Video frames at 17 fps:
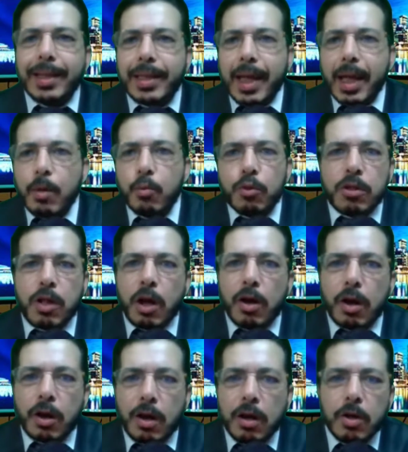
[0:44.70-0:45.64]
واحده
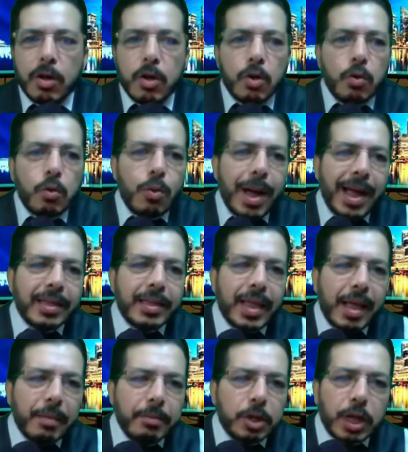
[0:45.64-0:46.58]
مستاجره
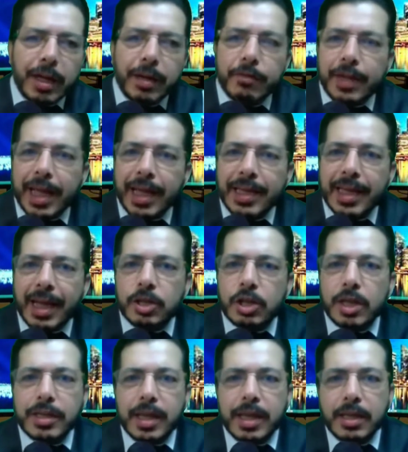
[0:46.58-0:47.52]
وواحده مش عارف
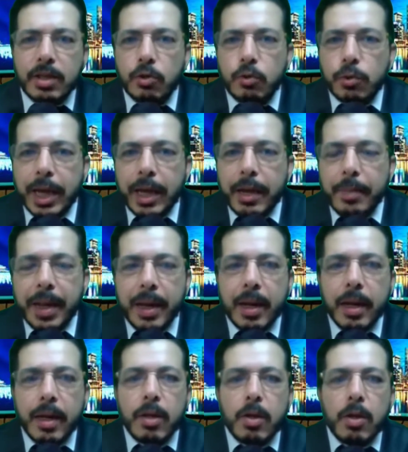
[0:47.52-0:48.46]
جايه عشان تهد
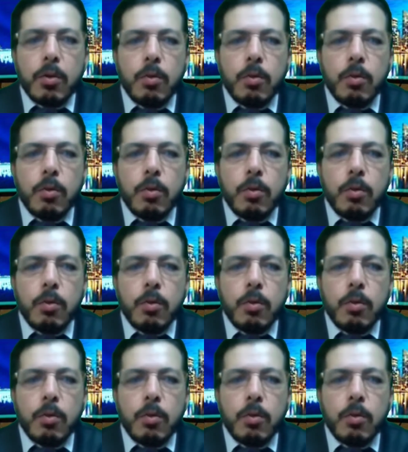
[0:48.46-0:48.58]
وتعمل